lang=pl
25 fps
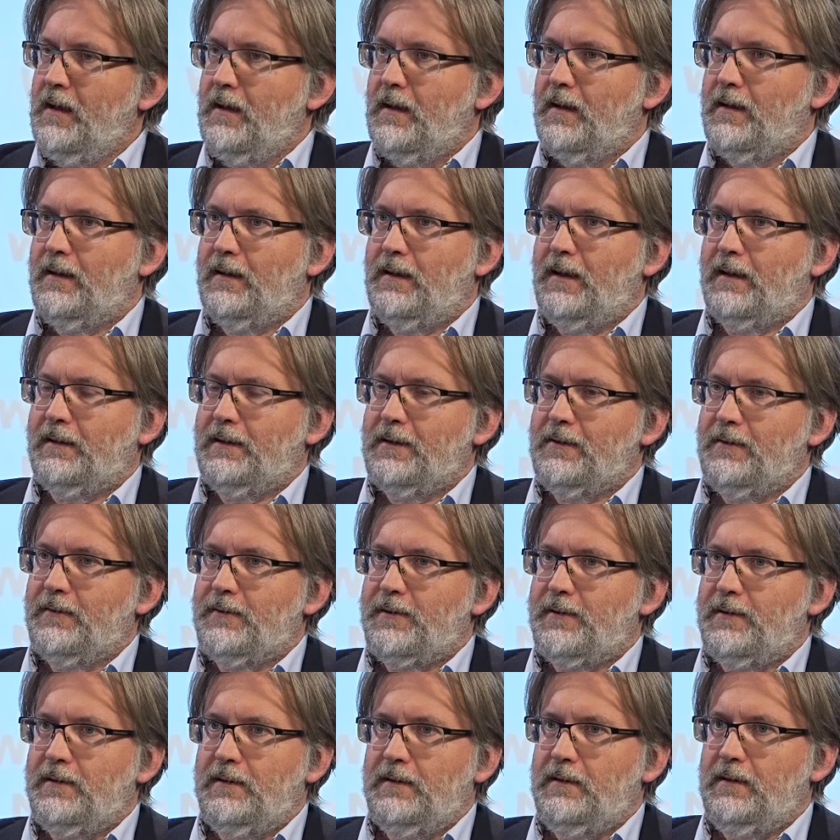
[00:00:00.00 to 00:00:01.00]
E, dlatego,
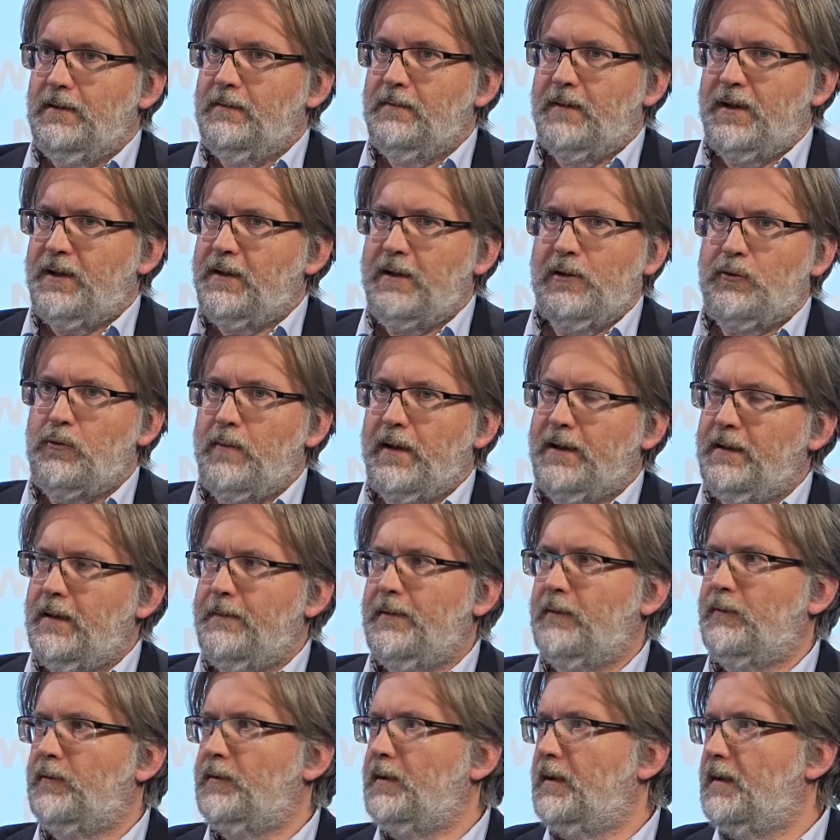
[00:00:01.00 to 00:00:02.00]
że i Marek Jakubek na
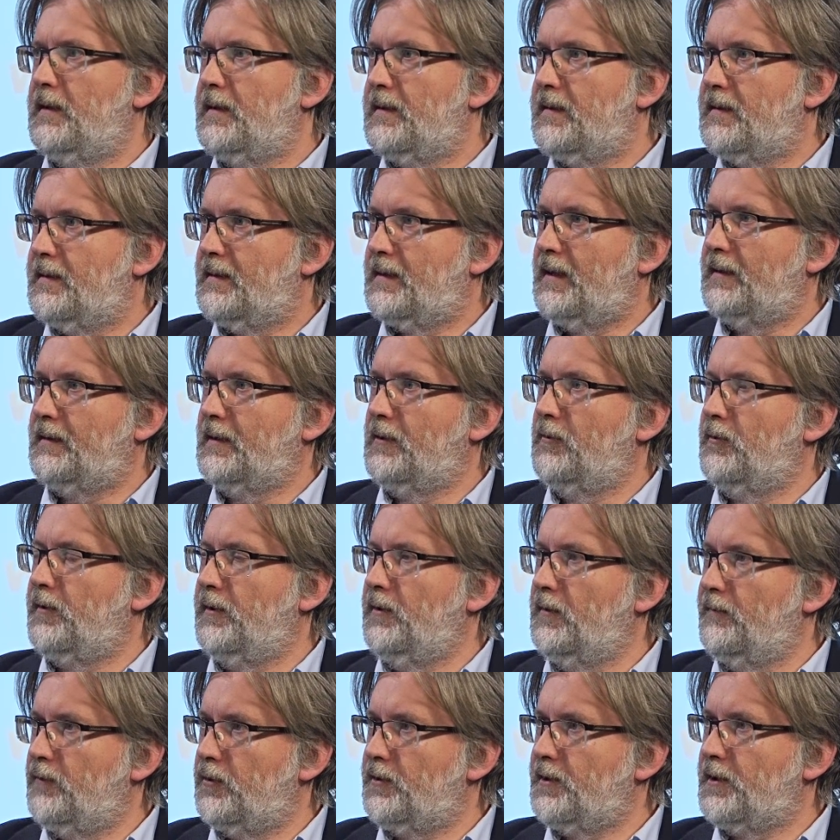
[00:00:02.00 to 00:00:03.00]
pewno nie jest z kategorii
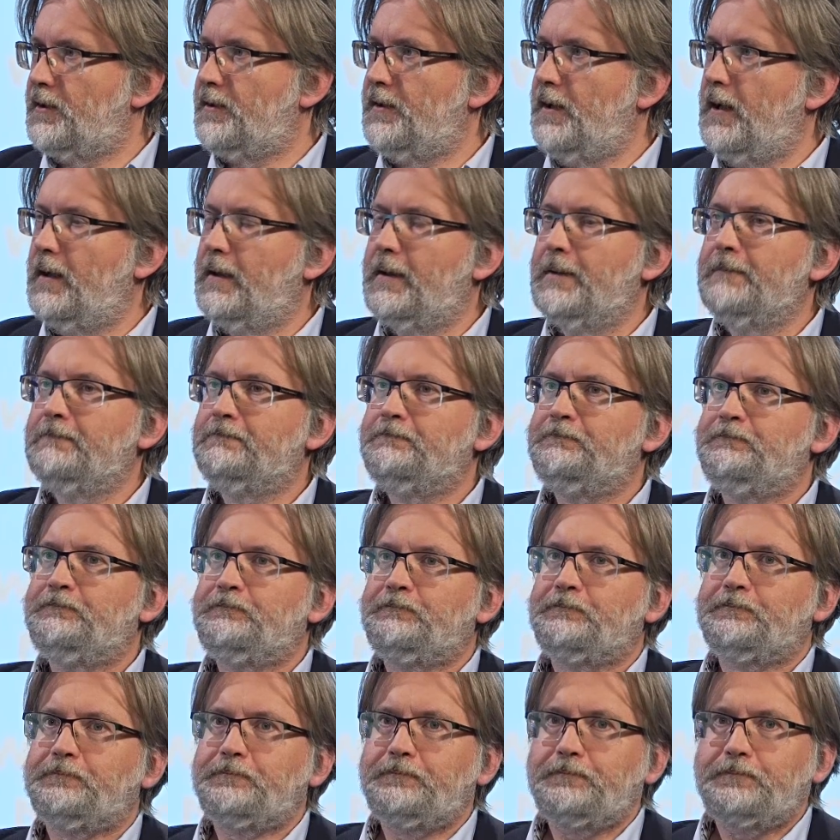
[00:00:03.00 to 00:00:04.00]
nowocześniak. Z
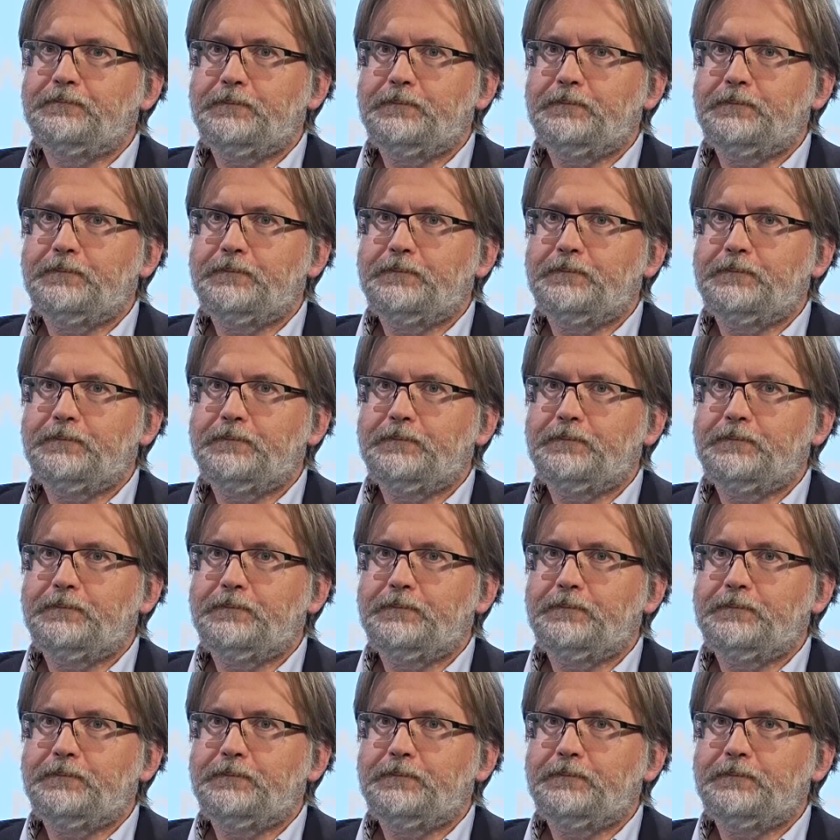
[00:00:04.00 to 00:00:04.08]
muflonem